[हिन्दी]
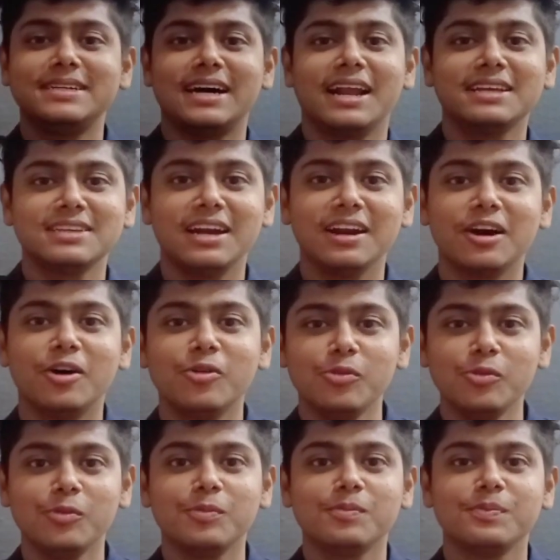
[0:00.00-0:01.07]
मैं अठारह साल का
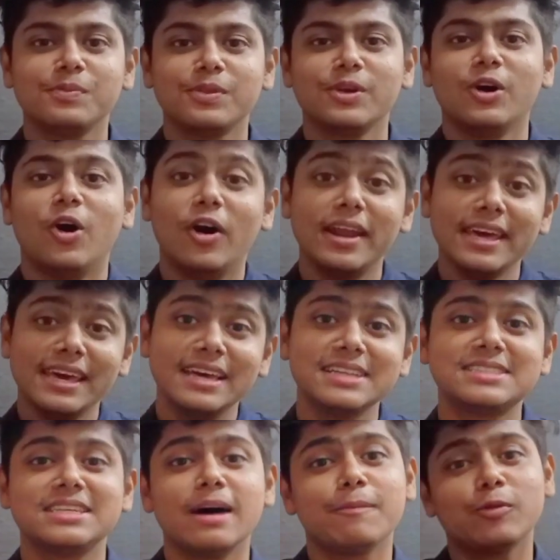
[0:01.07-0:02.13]
हूँ और
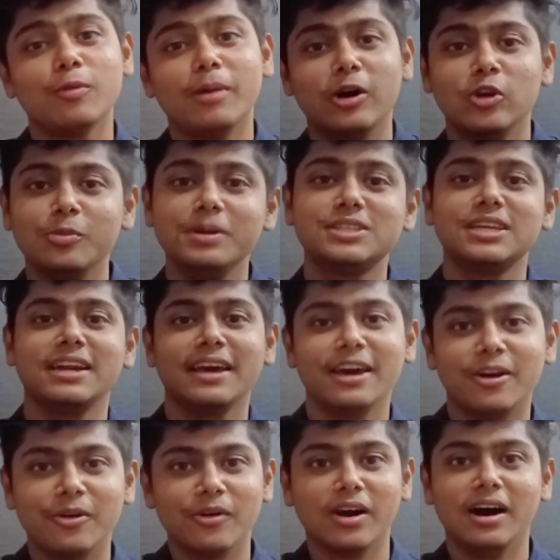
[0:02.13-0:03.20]
एज से आपको मालूम ही चल
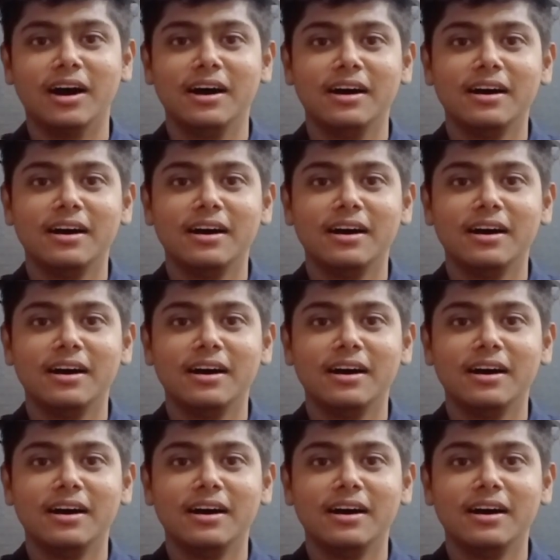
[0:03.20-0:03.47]
गया होगा